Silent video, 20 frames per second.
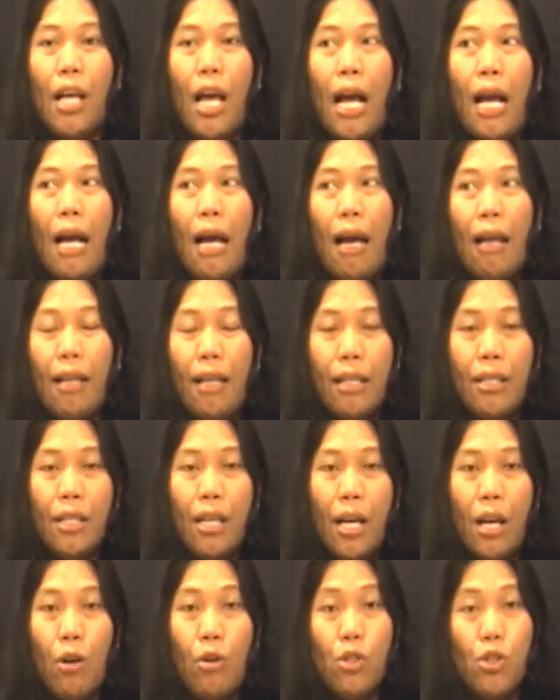akala
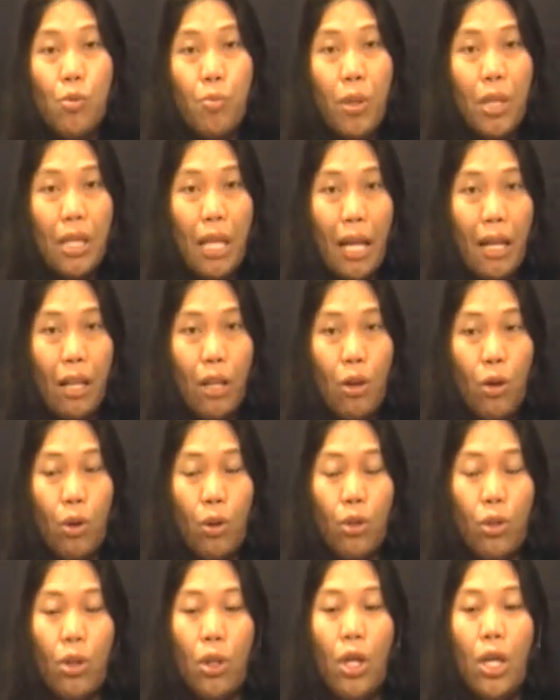niya hospital
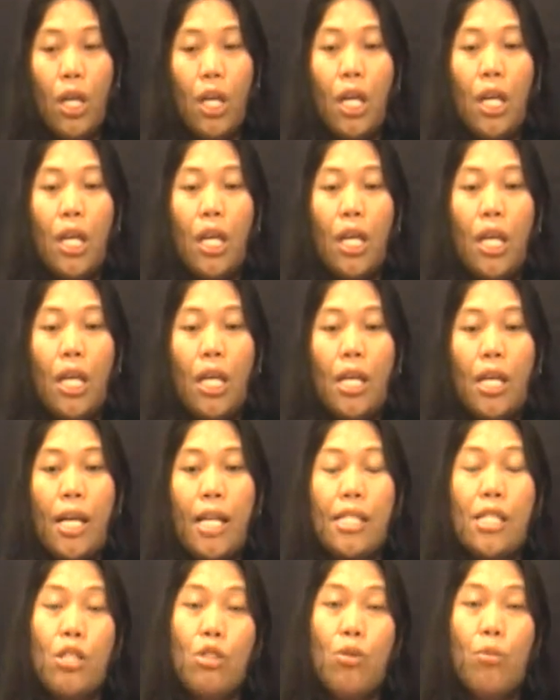yon.
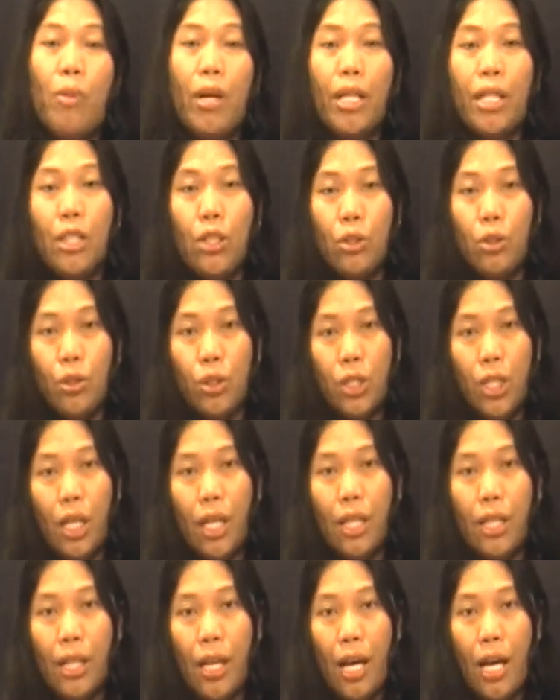Kasi sumakit yung
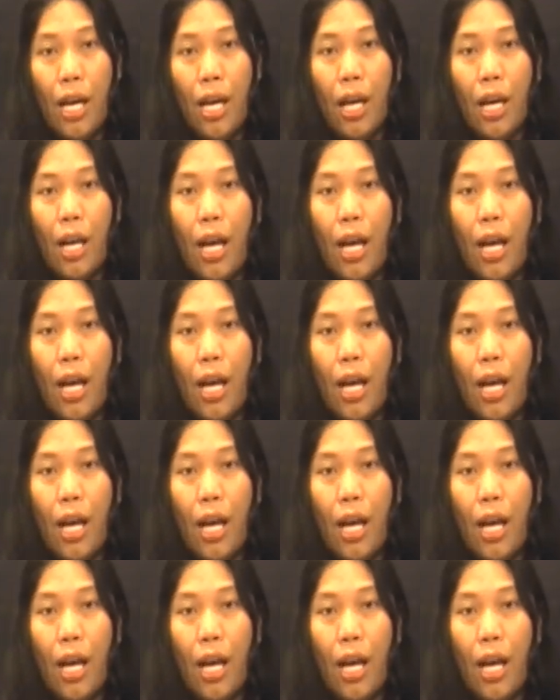tiyan niya.